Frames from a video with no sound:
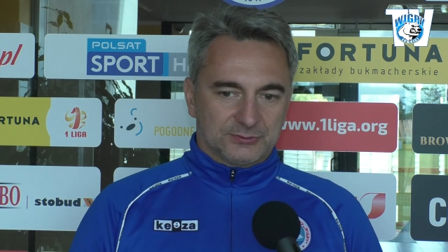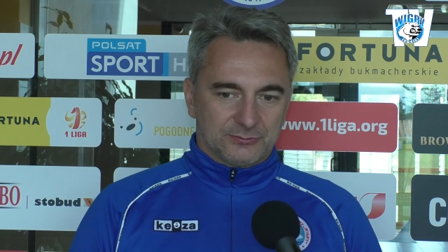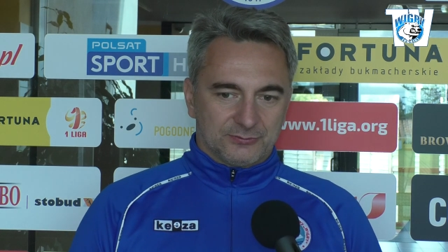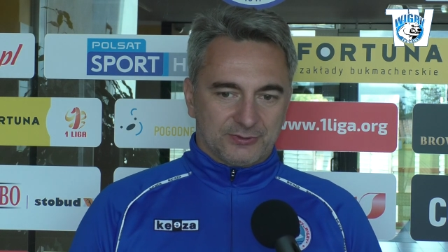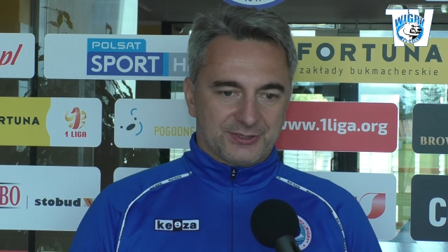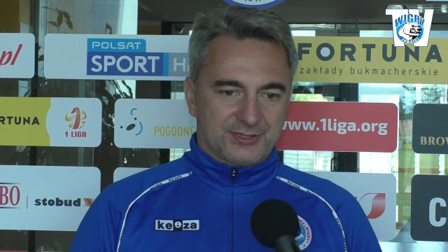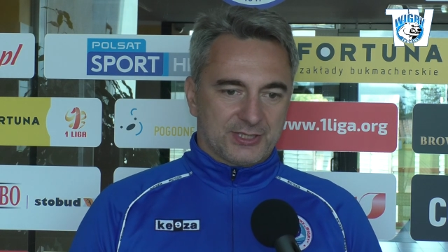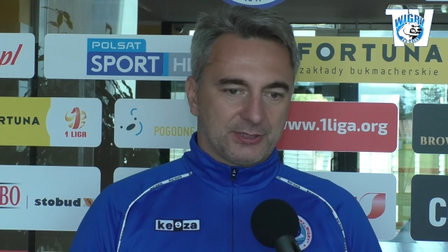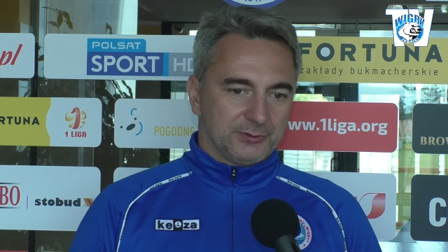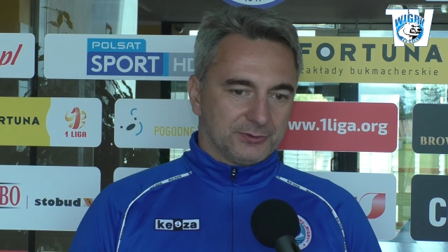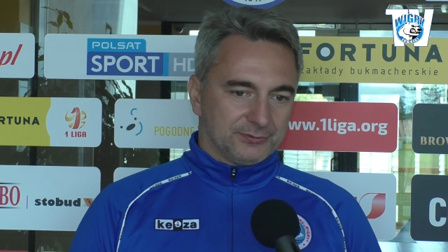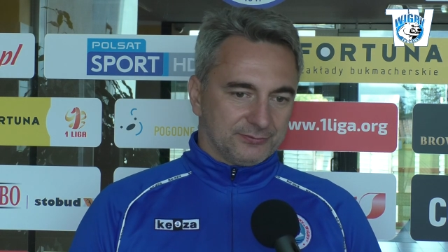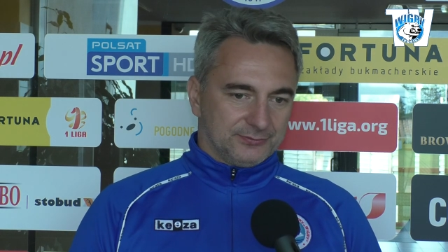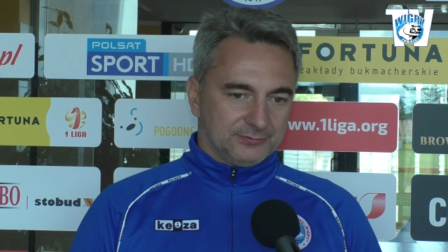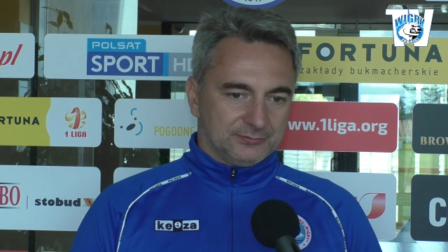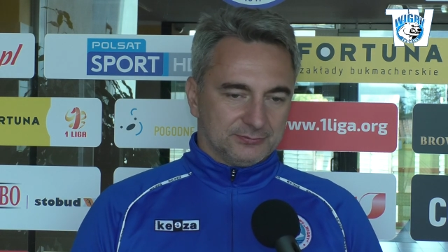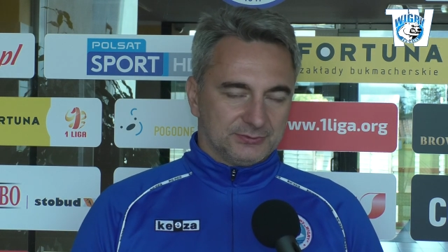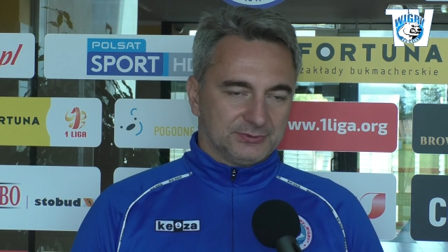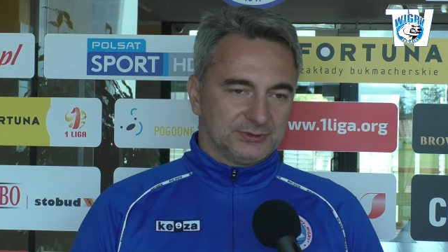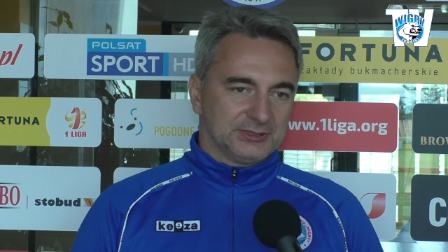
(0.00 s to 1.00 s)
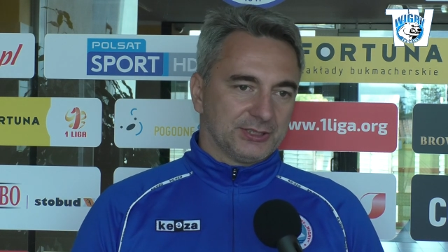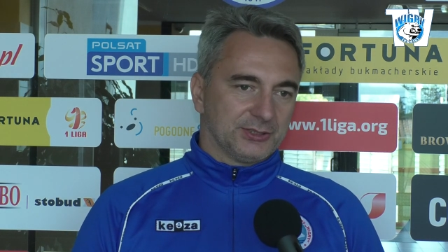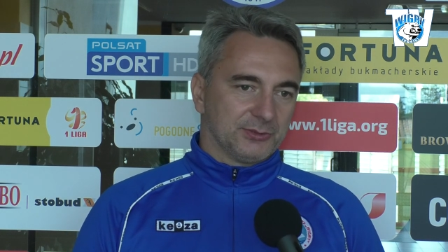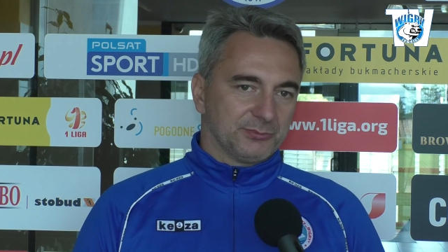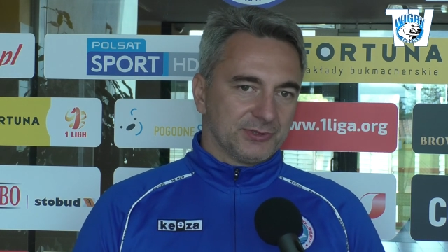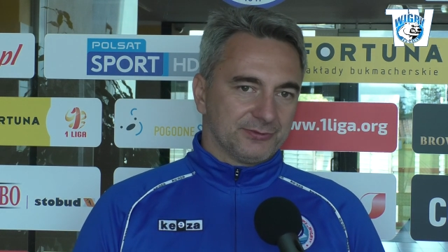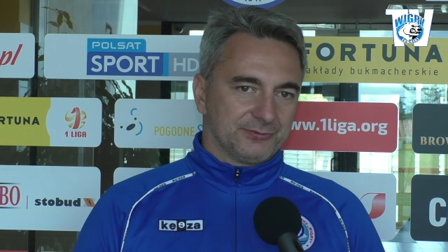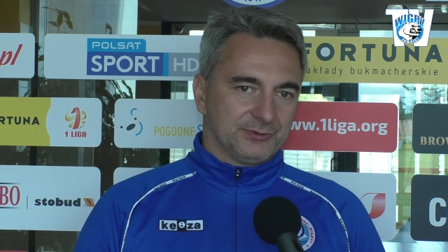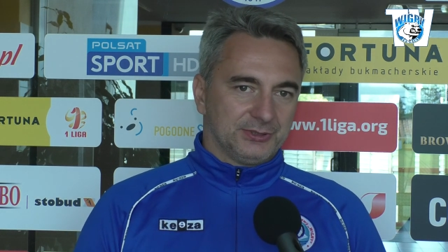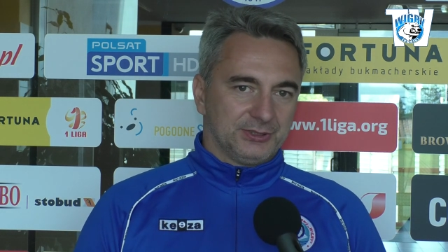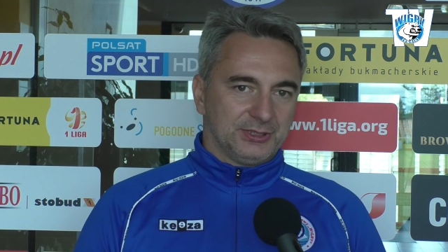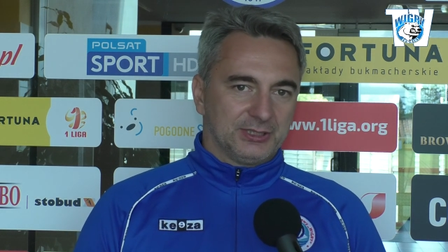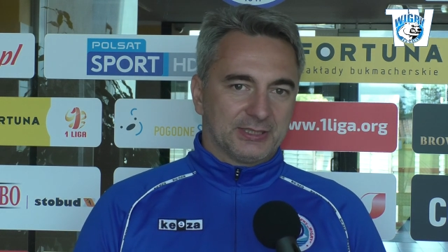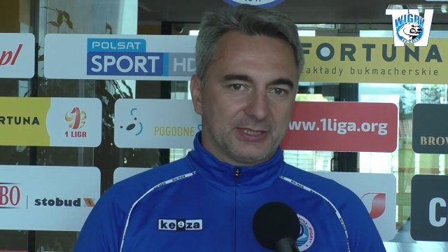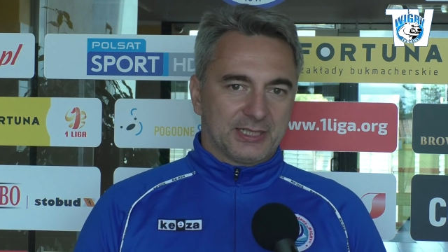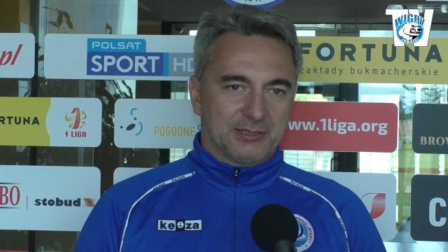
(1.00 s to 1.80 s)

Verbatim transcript: uważało za dobry wynik